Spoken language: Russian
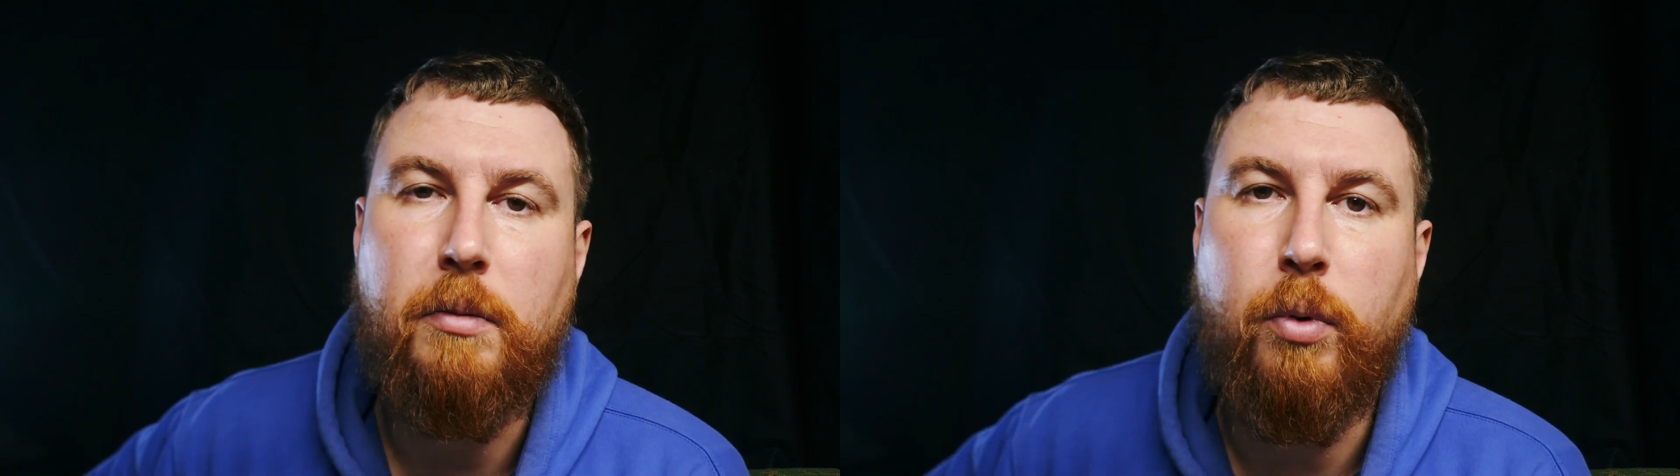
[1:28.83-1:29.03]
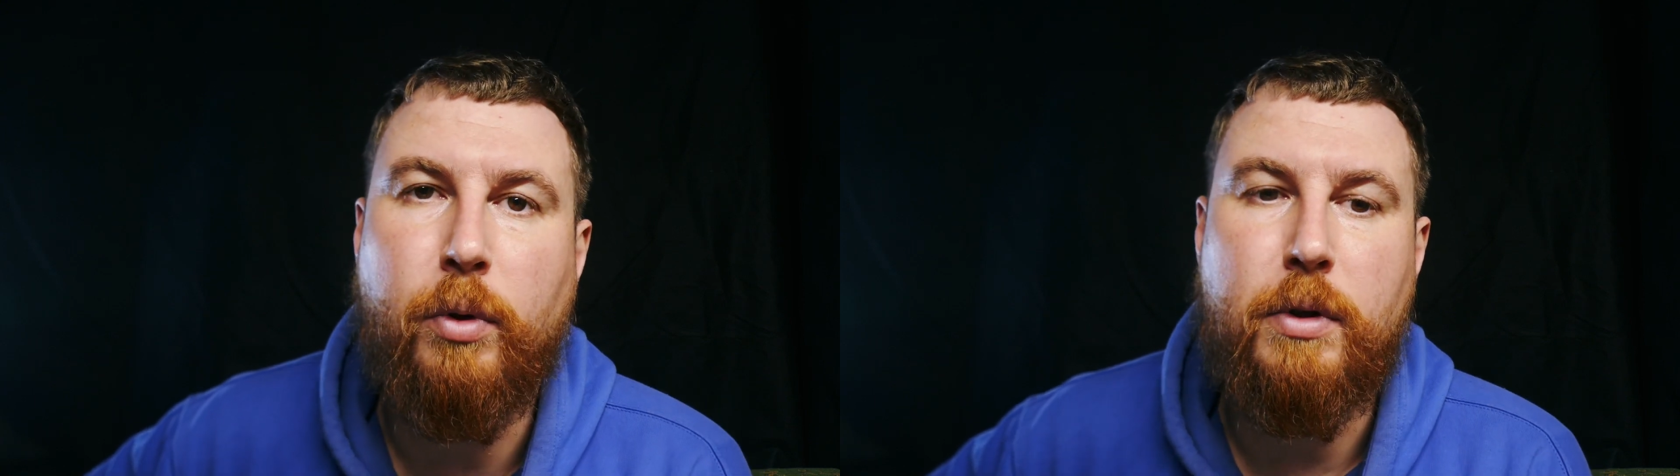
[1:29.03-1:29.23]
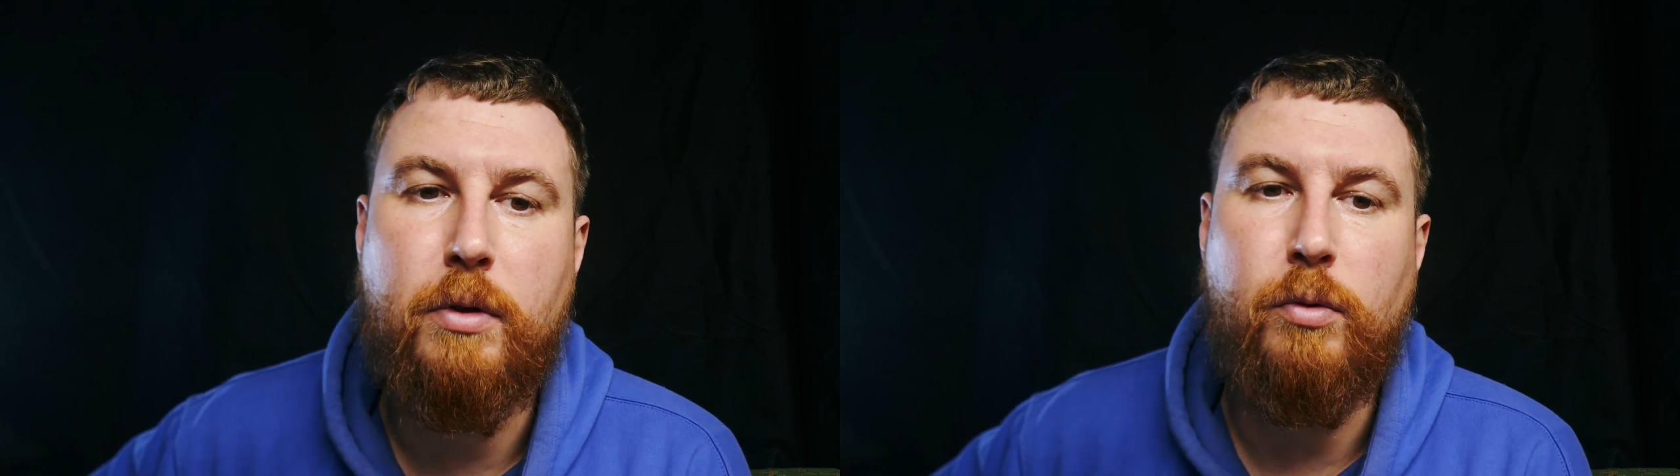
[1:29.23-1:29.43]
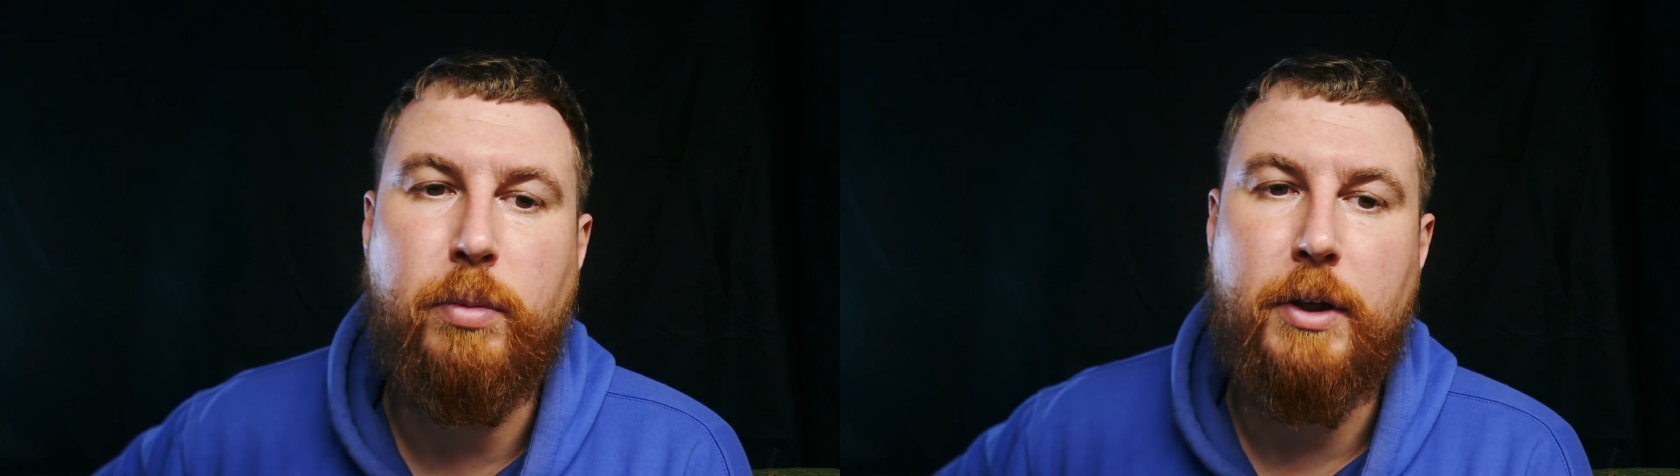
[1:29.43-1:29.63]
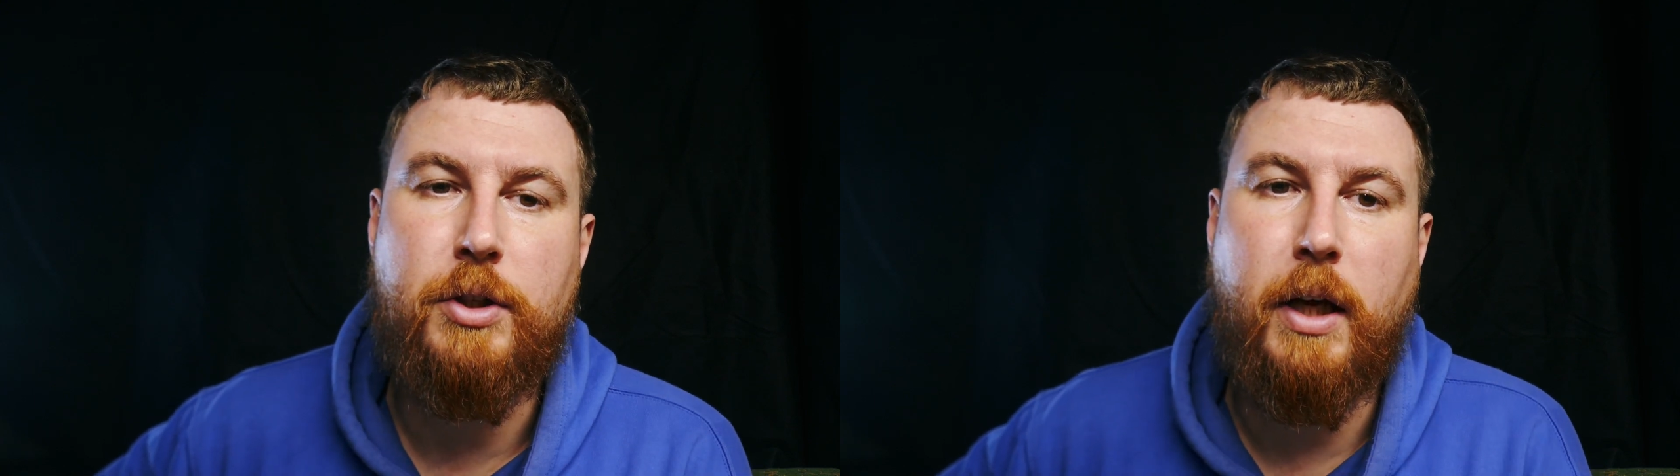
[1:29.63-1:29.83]
поиск
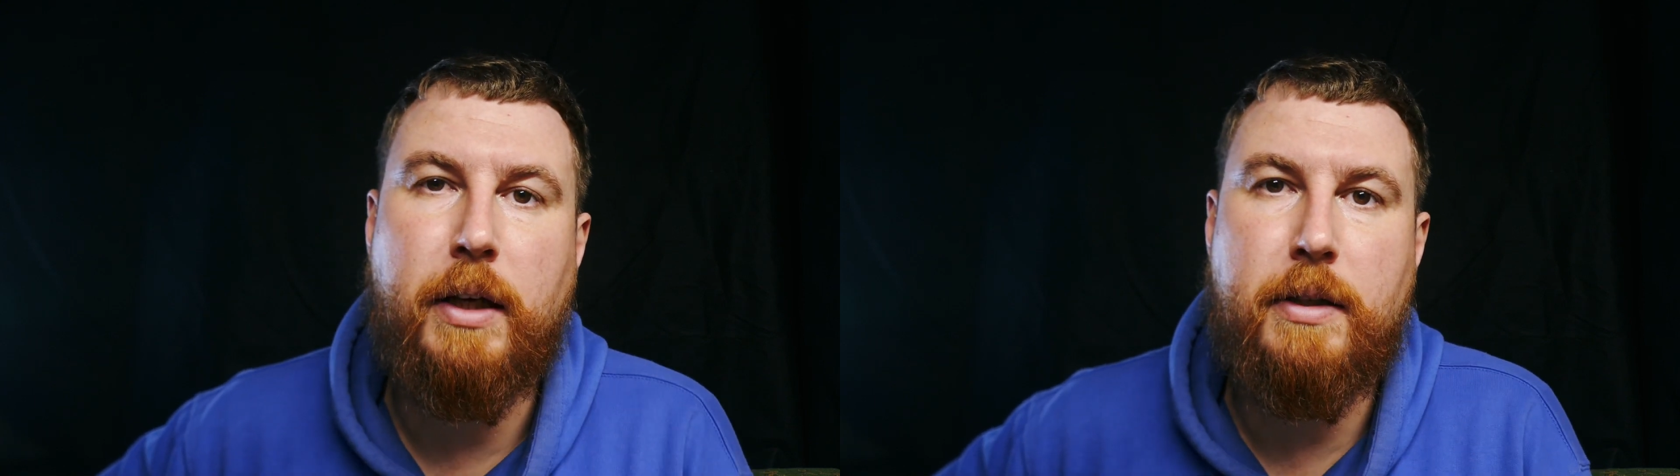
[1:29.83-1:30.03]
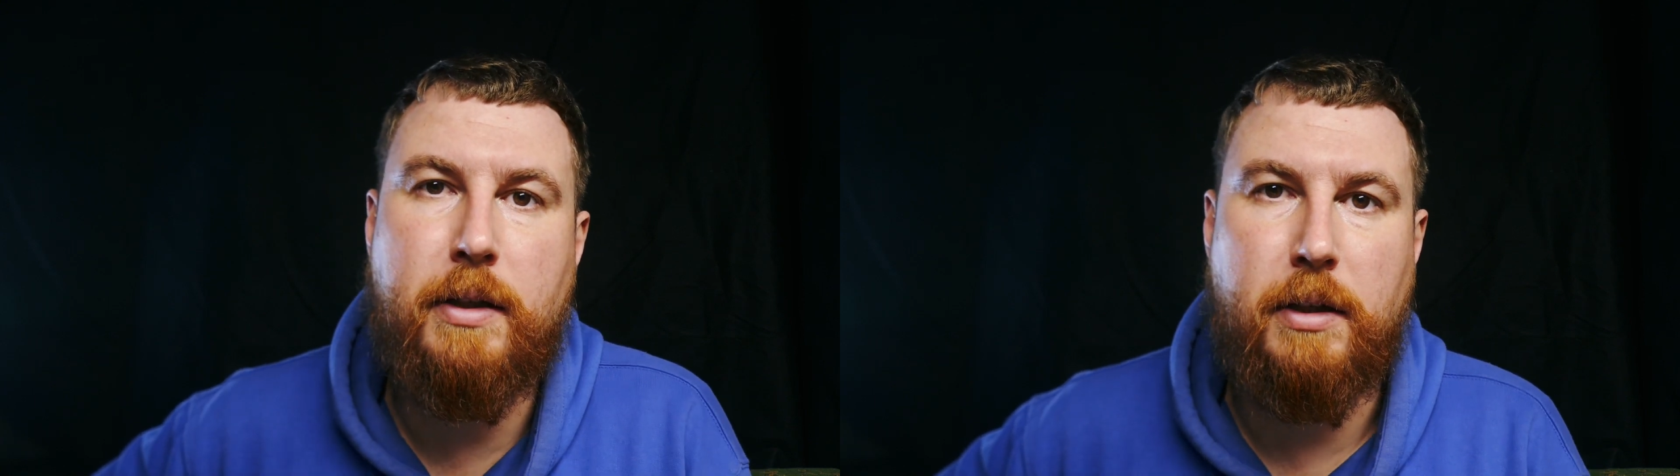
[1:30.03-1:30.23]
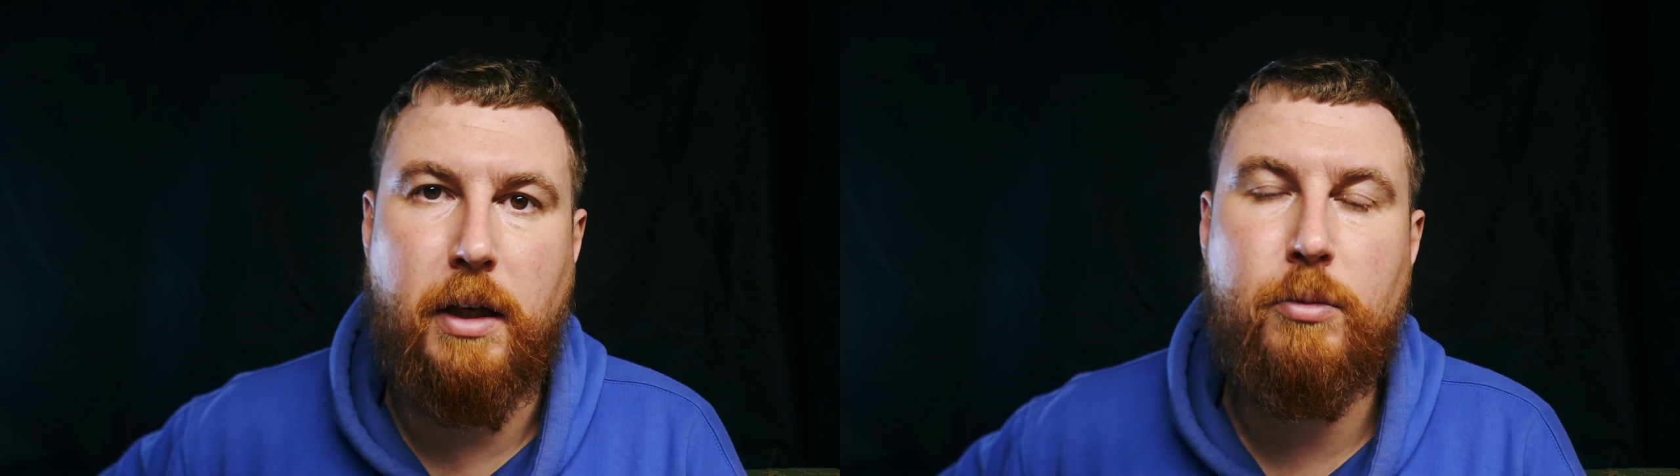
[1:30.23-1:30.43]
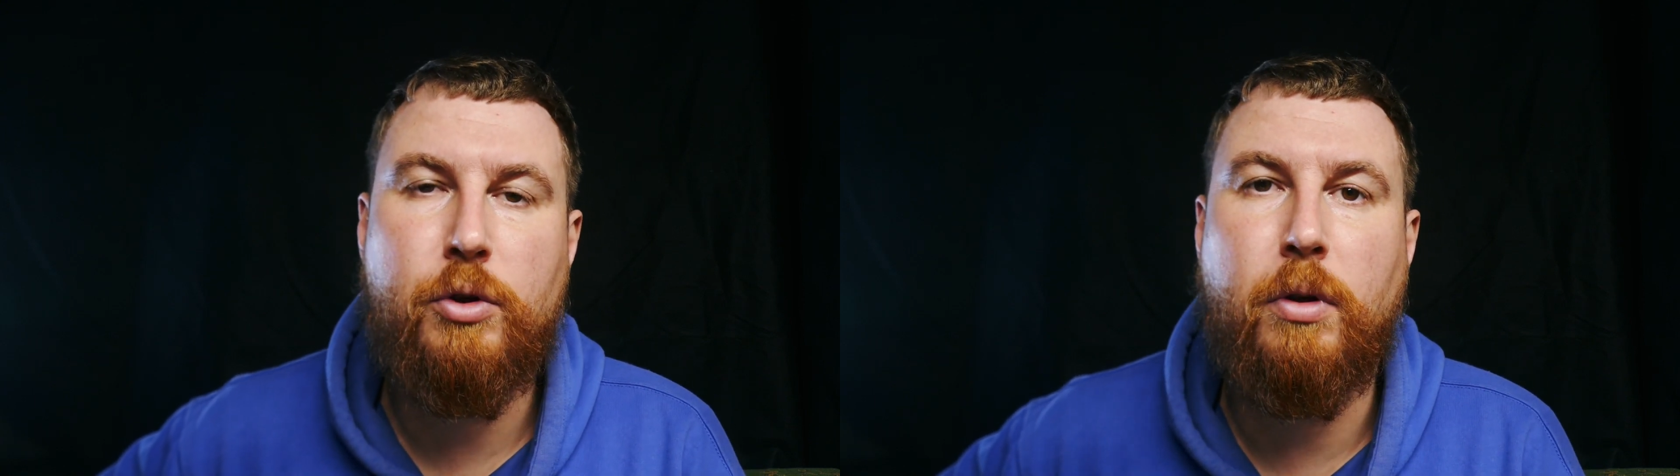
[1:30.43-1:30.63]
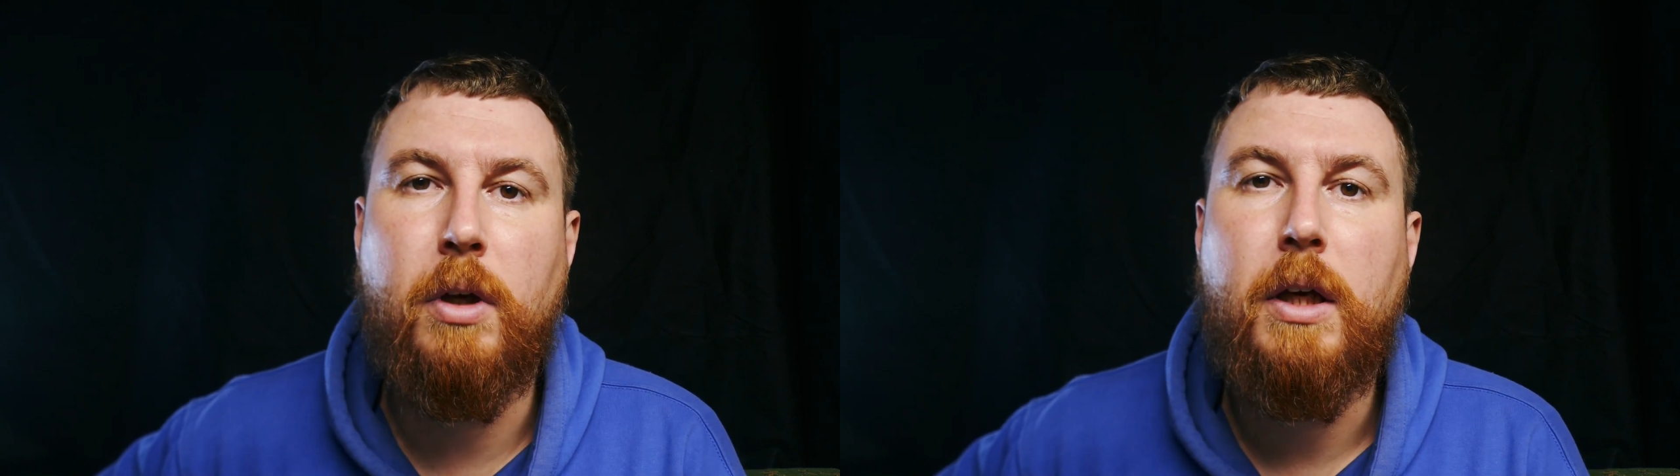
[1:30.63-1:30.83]
упрощается тем, что